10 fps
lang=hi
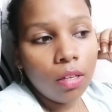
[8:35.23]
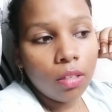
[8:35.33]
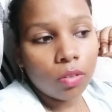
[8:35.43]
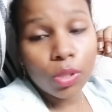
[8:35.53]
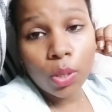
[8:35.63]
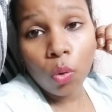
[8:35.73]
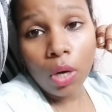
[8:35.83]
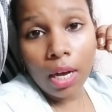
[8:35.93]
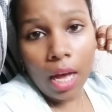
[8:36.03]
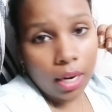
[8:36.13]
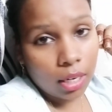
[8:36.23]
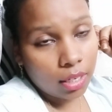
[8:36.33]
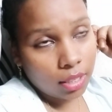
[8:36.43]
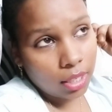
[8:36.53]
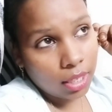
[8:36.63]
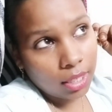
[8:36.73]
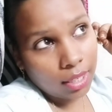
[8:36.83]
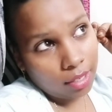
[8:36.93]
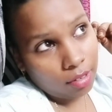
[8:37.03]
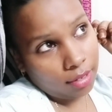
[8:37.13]
तो उसे ओला कार कर दी गई
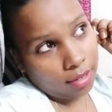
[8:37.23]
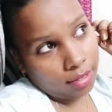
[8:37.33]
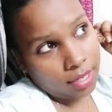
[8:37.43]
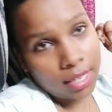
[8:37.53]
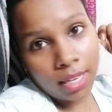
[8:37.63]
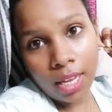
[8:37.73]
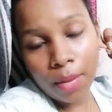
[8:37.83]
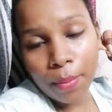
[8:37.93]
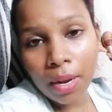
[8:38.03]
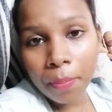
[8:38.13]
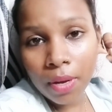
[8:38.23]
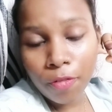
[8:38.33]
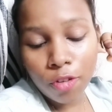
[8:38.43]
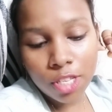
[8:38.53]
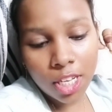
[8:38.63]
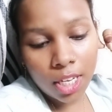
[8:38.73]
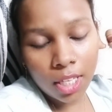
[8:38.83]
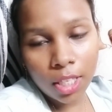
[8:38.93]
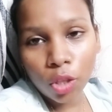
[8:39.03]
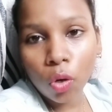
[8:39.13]
है और चली गई है मैंने अपने फ़ोन से
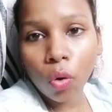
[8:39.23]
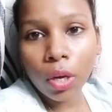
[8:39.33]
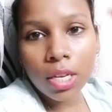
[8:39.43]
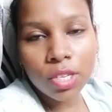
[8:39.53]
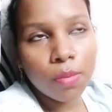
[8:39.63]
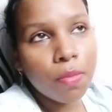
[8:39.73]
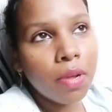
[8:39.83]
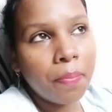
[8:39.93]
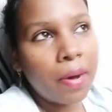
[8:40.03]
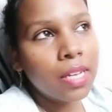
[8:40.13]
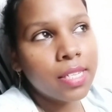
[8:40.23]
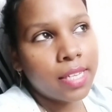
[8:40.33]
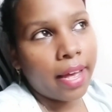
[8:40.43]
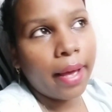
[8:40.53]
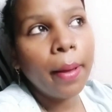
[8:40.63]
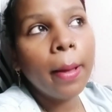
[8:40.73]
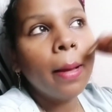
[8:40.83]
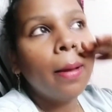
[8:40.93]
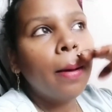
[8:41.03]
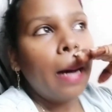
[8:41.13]
की थी तो लोकेशन मेरे पास है
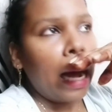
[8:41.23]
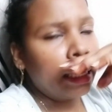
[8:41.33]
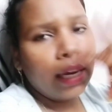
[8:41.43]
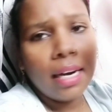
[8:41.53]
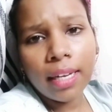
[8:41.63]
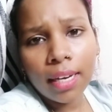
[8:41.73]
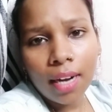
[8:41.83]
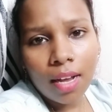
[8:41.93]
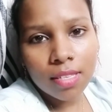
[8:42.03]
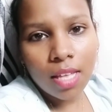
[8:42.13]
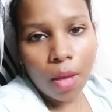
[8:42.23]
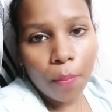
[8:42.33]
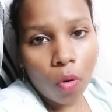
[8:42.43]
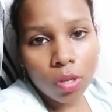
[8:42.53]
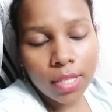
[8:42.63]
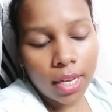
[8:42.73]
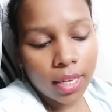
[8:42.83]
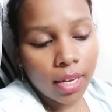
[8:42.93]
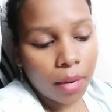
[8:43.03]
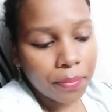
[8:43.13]
आधे घंटे का रास्ता है पहुंच
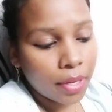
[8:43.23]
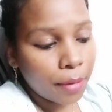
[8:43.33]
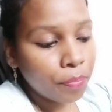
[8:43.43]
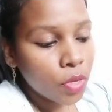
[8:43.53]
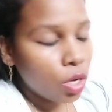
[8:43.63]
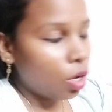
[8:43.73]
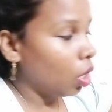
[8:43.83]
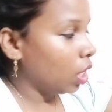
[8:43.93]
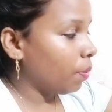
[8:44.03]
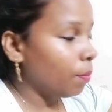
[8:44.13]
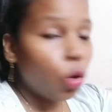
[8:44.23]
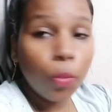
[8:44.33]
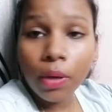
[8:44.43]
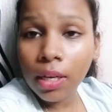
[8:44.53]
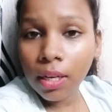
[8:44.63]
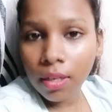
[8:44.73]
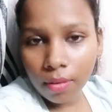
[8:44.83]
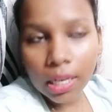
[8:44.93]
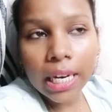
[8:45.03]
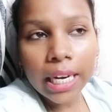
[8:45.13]
जाएगी आराम से और अब हम लोग भी
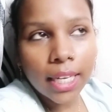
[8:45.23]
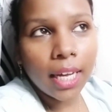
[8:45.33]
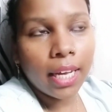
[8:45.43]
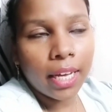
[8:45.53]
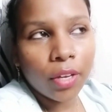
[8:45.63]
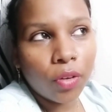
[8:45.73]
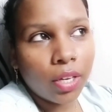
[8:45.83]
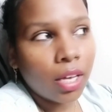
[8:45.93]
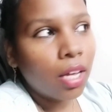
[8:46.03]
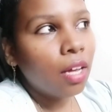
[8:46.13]
लेट गए हैं क्योंकि